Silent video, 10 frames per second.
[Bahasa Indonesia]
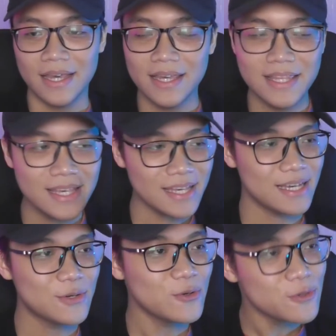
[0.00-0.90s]
Ini
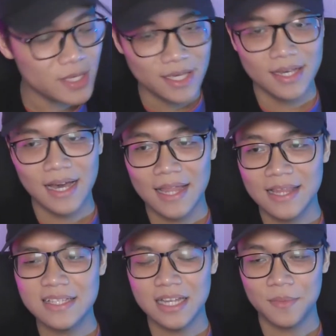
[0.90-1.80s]
unik
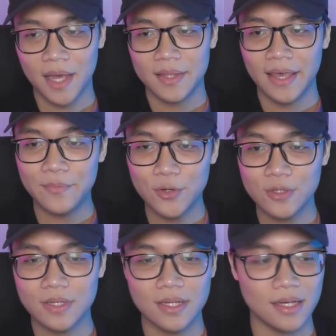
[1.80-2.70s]
karena saat mereka
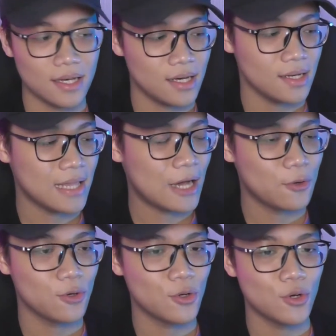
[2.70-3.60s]
debut uh,
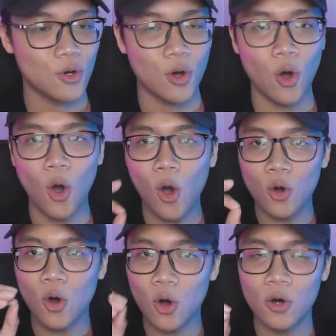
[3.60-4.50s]
lagu
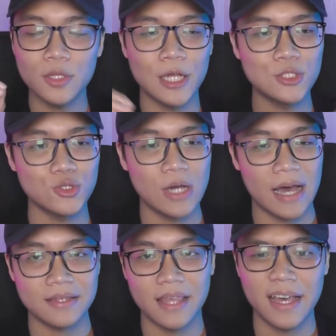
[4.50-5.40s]
OO dan
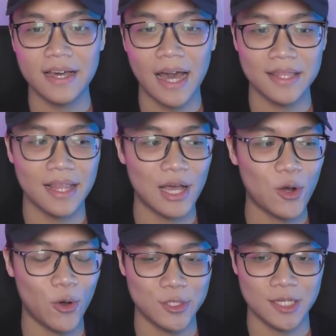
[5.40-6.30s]
juga Tank adalah
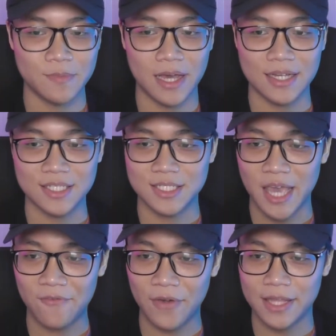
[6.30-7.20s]
konsep yang
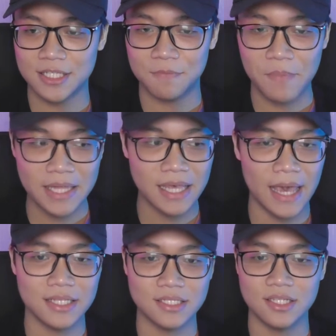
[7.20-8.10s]
savage,
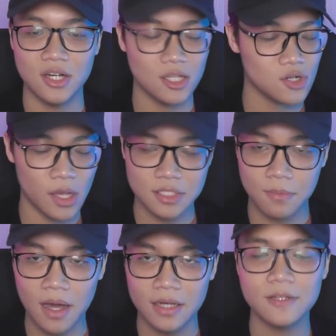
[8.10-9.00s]
badass, girl
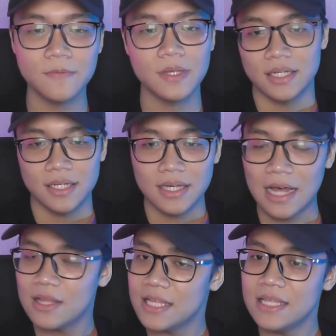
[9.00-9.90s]
crush banget.
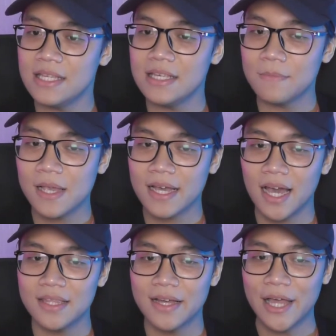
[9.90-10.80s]
Kali ini
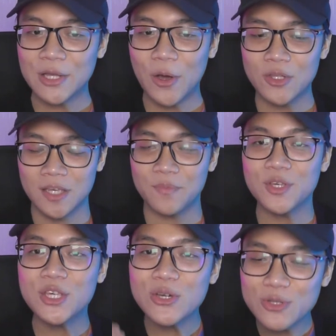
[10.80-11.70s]
mereka dengan konsep
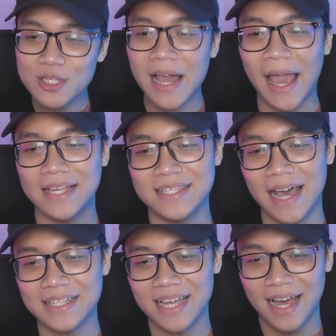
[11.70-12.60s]
cute guys,
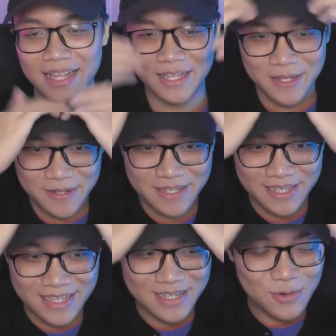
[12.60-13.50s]
sangat-sangat
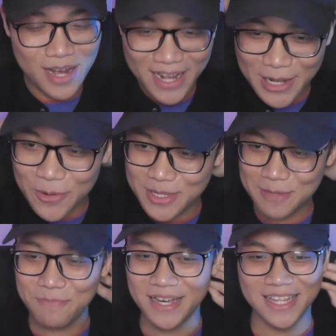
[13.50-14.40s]
wah gue
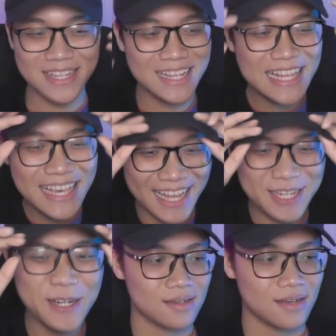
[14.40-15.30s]
sih pengen lihat
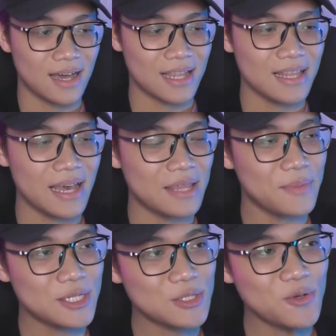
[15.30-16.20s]
karena
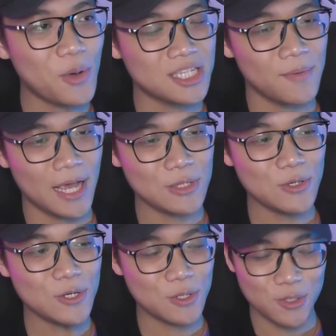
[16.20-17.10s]
NMIX tuh wajah mereka
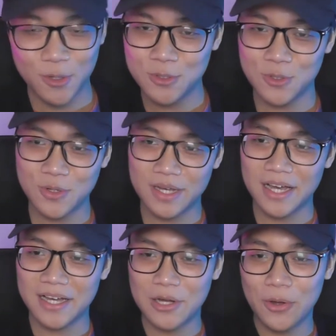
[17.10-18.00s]
tuh cocok untuk
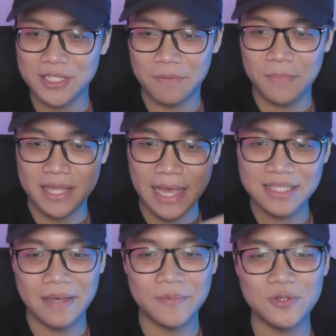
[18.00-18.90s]
uh, konsep
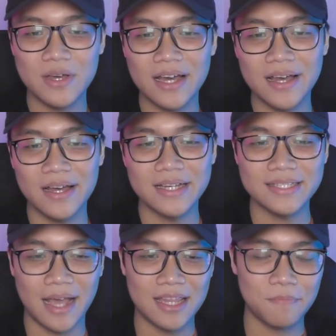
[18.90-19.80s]
badass tapi juga
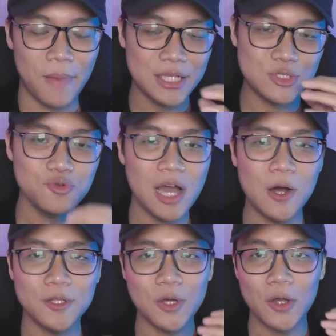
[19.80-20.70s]
sangat pas juga
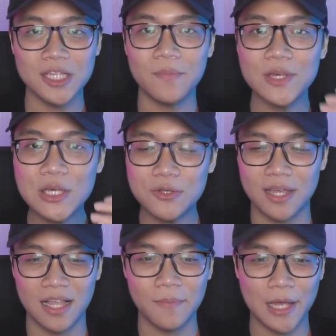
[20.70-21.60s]
untuk konsep cute
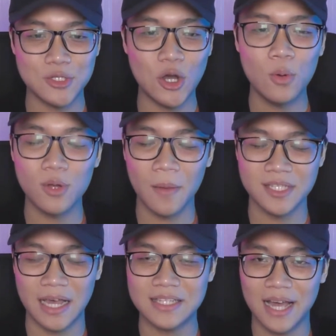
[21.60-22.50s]
karena mereka juga umurnya
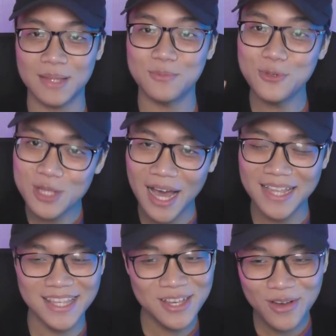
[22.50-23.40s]
masih sangat-sangat muda
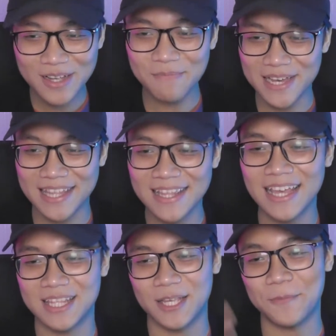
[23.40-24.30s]
jadi gue pengen
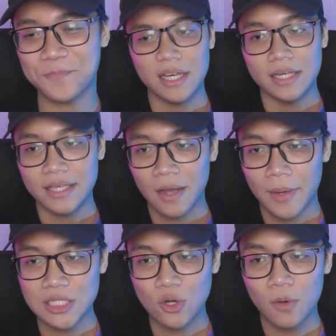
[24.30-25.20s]
lihat nih yang
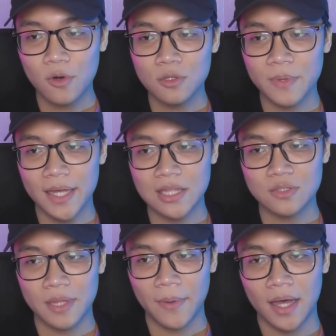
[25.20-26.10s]
pasti gue pun pengen tahu
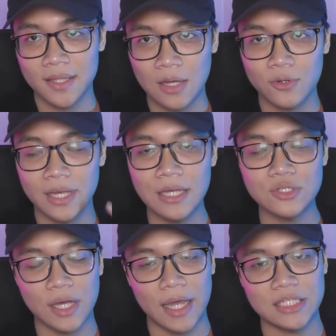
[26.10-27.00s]
setelah perhati lagunya
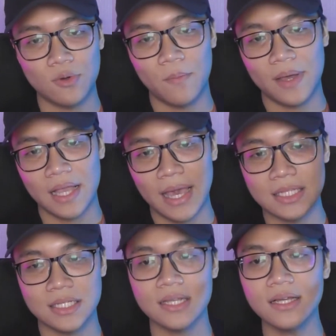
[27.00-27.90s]
untuk kalian semua para
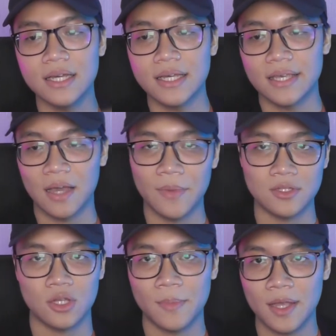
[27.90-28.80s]
answer yang
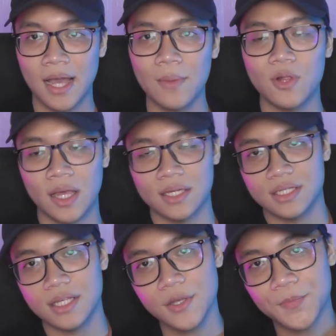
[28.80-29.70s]
pengen sudah mereka balik ke
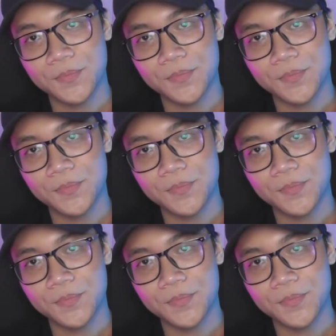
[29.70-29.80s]
sini